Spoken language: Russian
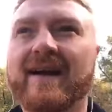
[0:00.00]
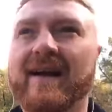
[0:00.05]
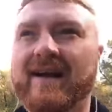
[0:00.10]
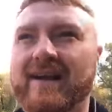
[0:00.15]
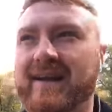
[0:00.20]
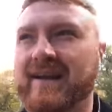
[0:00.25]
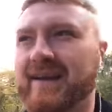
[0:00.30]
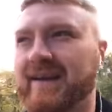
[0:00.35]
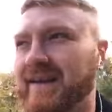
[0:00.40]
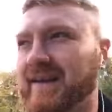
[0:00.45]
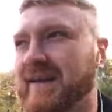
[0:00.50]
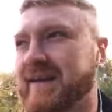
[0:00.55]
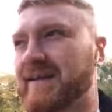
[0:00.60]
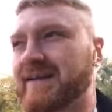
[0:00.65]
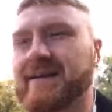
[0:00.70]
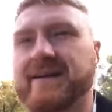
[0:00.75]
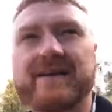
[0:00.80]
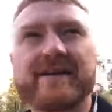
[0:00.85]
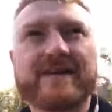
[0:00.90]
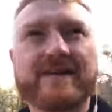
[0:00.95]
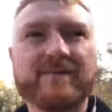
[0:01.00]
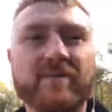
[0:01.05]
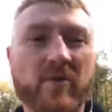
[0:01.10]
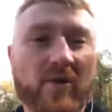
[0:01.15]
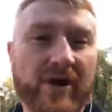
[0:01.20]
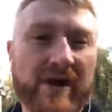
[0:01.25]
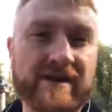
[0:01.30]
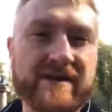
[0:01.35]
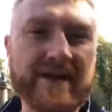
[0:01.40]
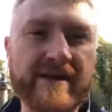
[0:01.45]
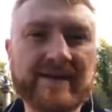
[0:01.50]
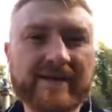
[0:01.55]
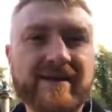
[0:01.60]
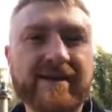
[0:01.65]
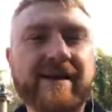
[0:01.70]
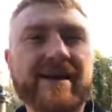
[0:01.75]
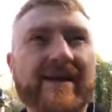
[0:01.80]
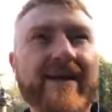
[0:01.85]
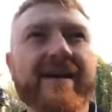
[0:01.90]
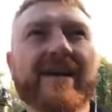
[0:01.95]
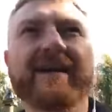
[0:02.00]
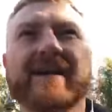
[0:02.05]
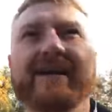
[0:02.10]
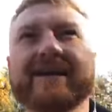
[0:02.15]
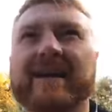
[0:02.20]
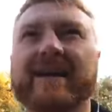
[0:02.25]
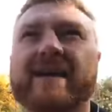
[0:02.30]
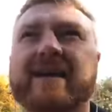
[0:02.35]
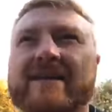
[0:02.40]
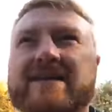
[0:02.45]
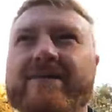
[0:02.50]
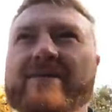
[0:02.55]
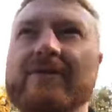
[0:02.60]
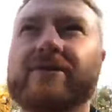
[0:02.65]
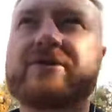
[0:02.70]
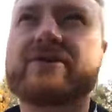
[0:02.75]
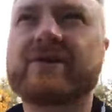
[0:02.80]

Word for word: и спорить и доказывать,